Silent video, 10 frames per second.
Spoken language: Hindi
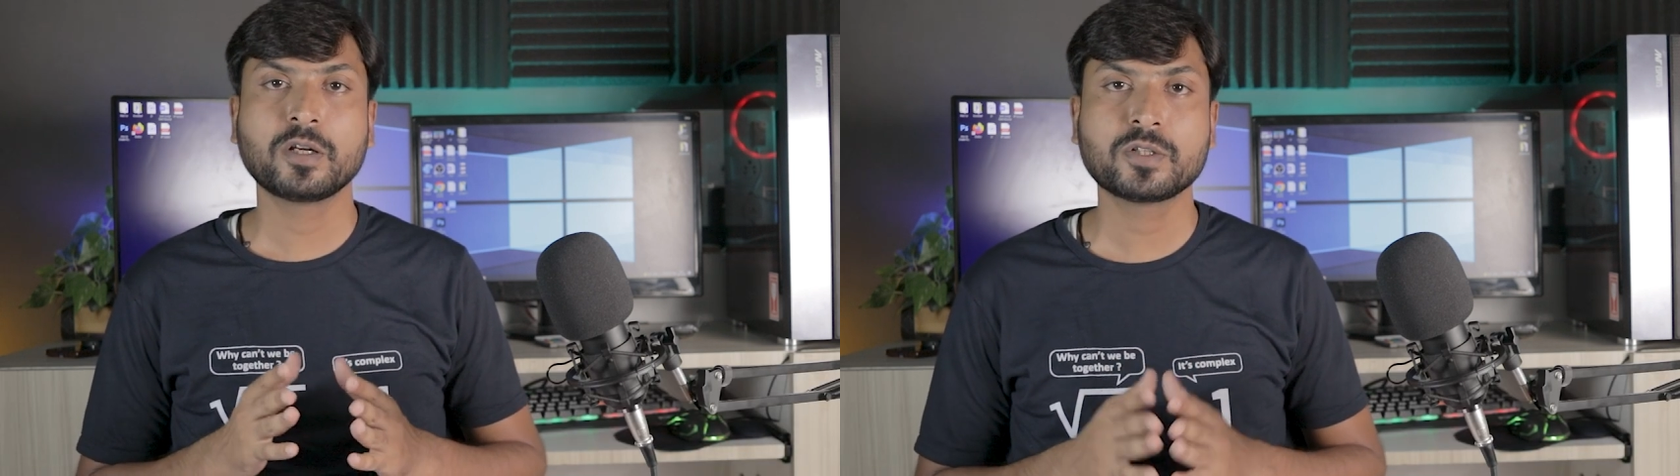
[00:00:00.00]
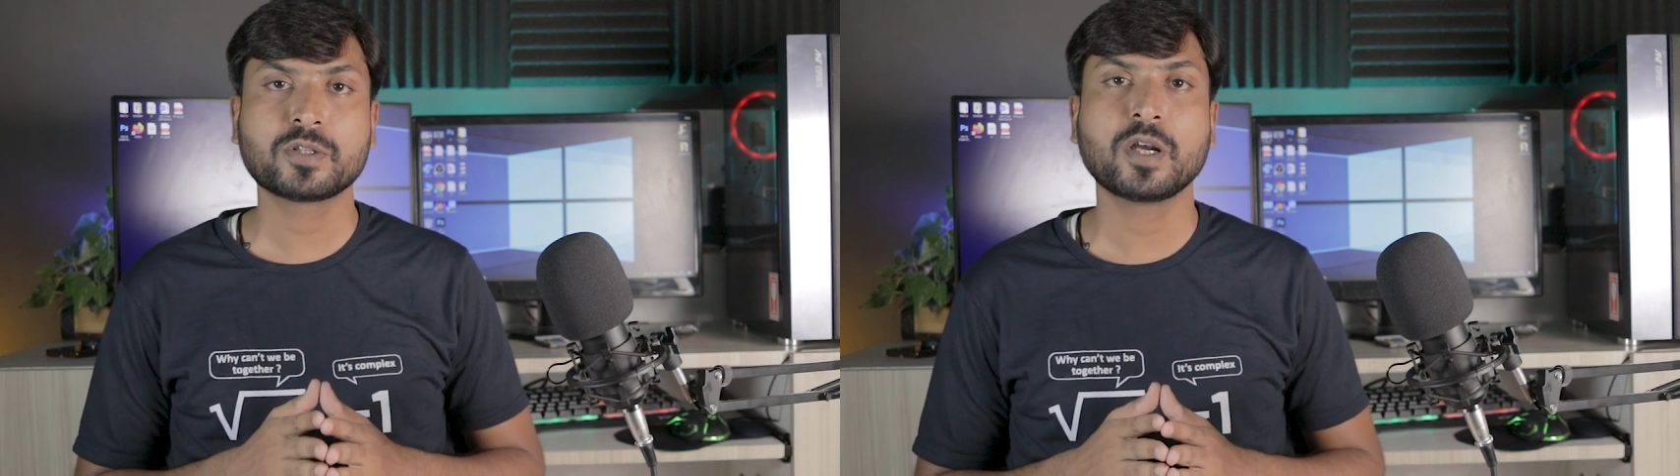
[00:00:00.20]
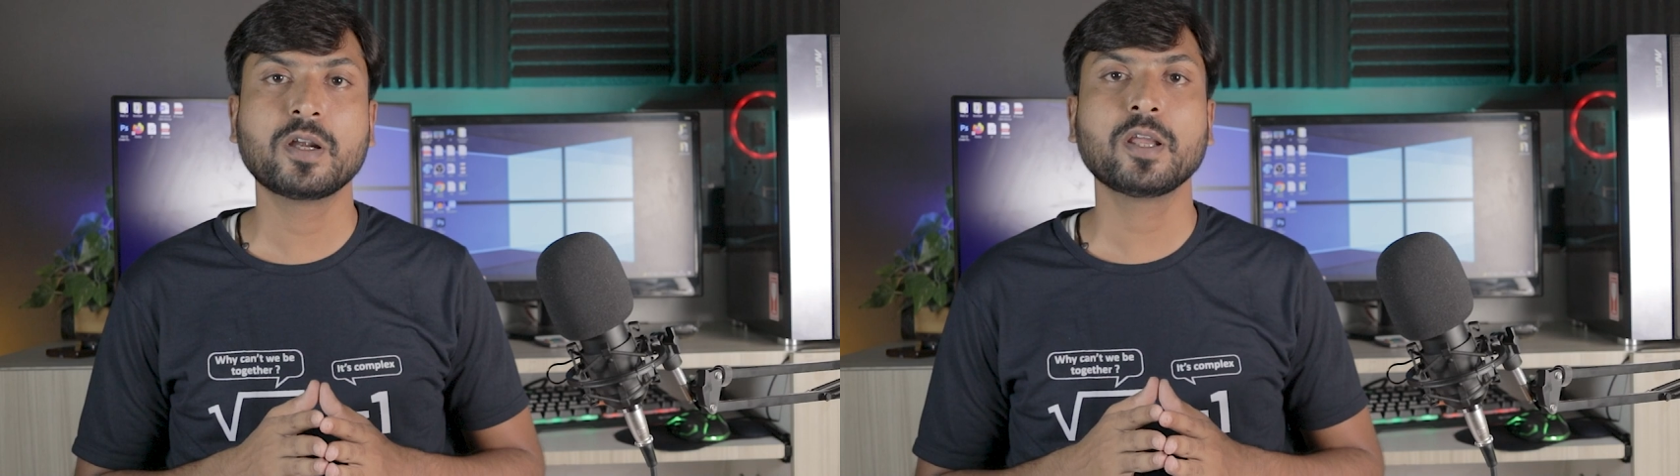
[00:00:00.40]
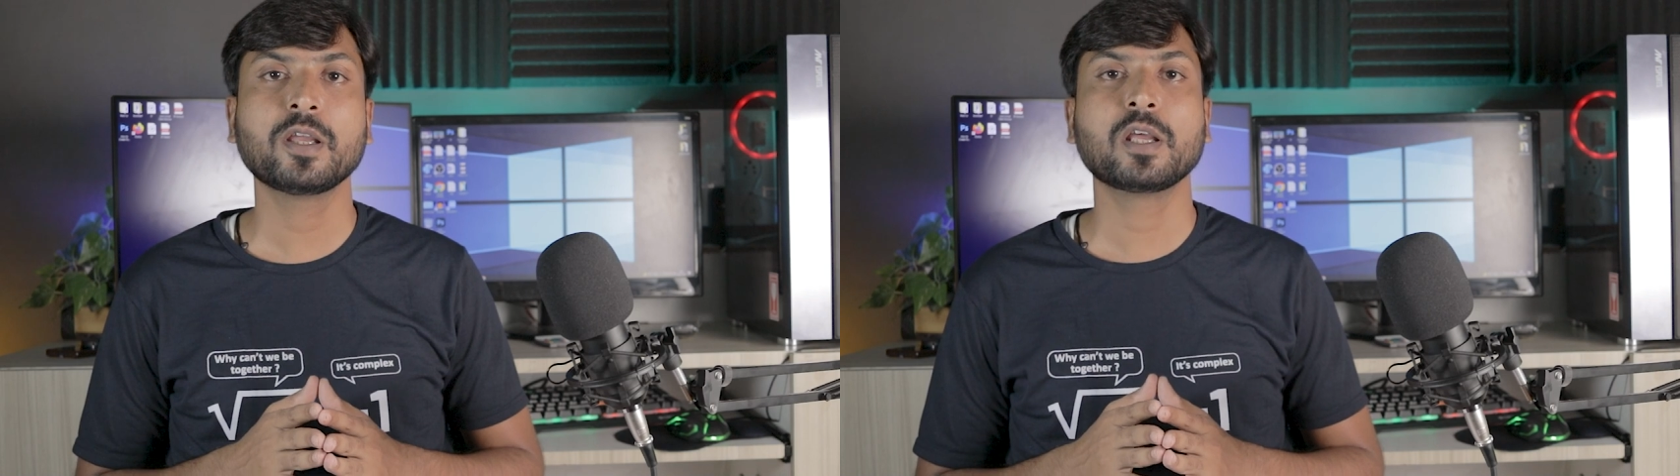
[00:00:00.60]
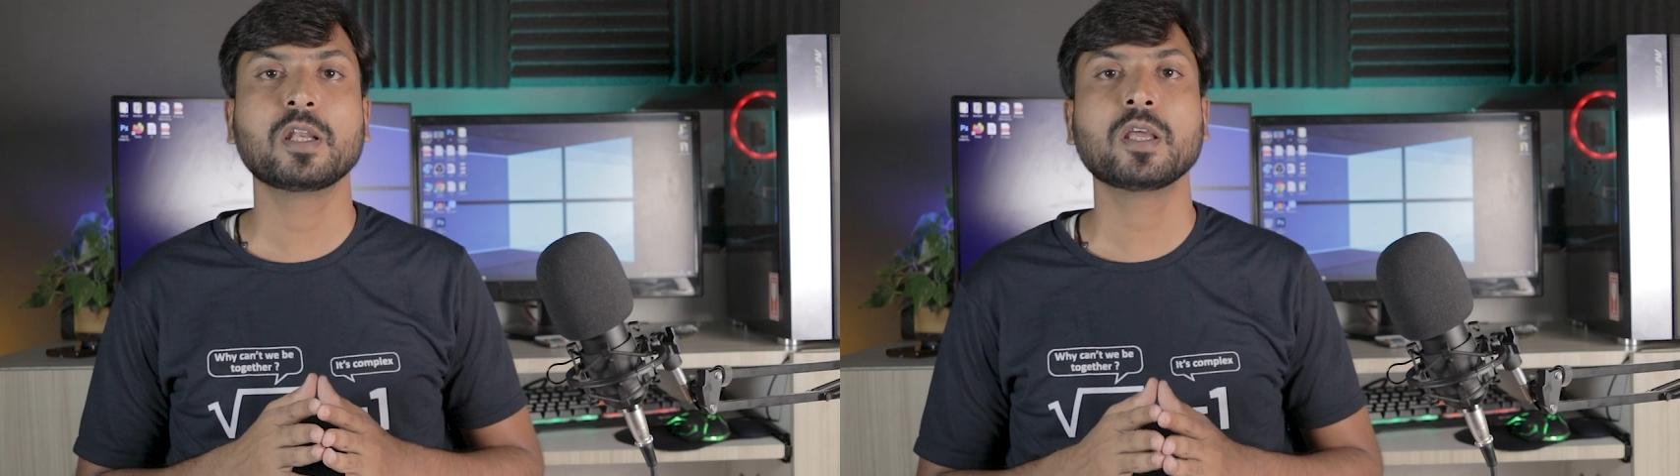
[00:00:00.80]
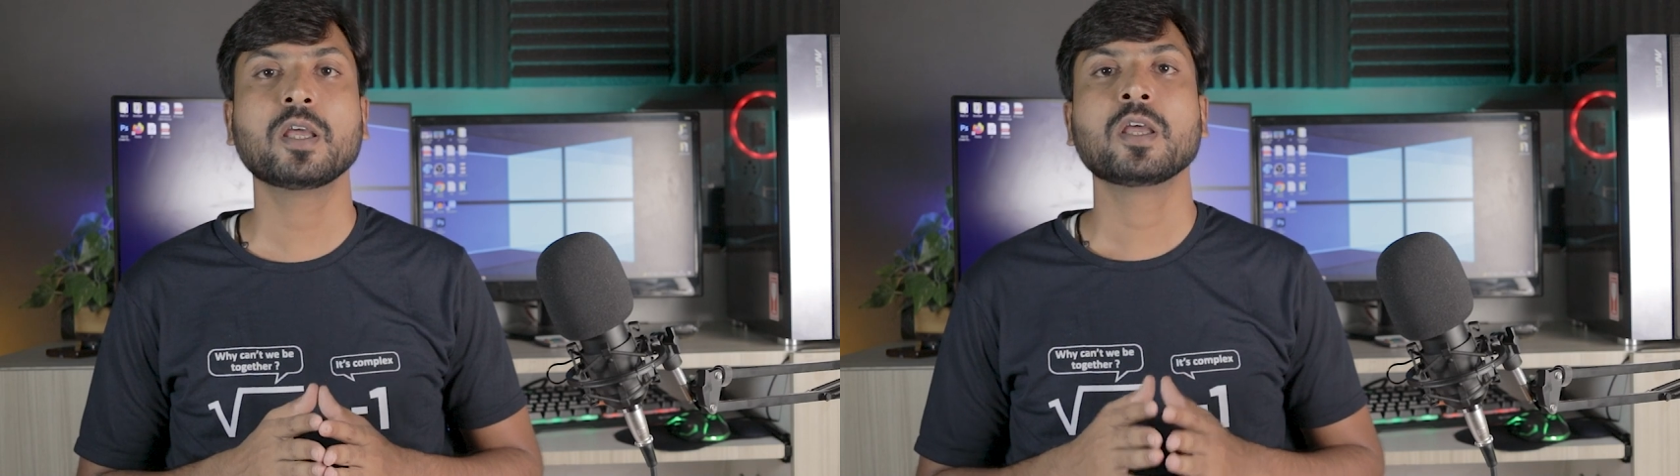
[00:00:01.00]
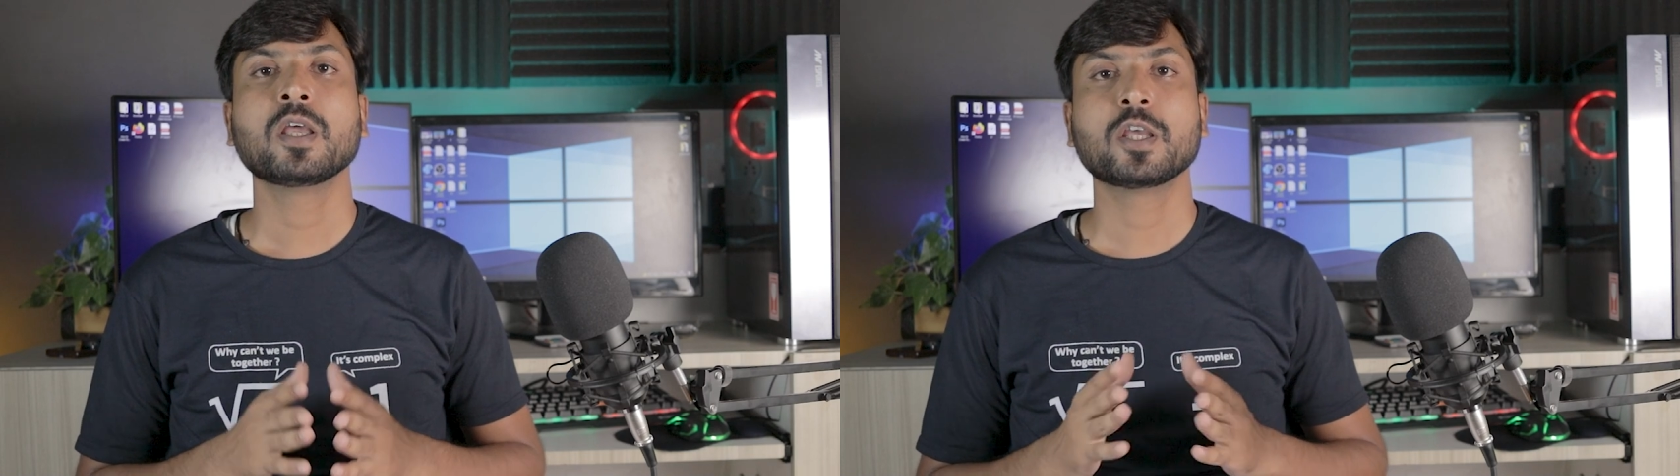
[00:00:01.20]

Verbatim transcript: अंडरस्टैंडिंग के लिए